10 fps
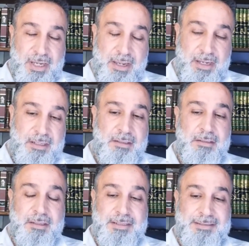mit
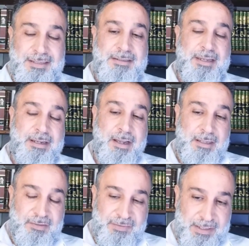Sicherheit, dass das
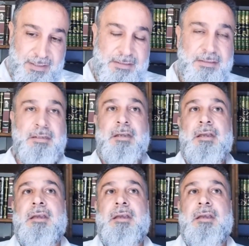der gerade Weg ist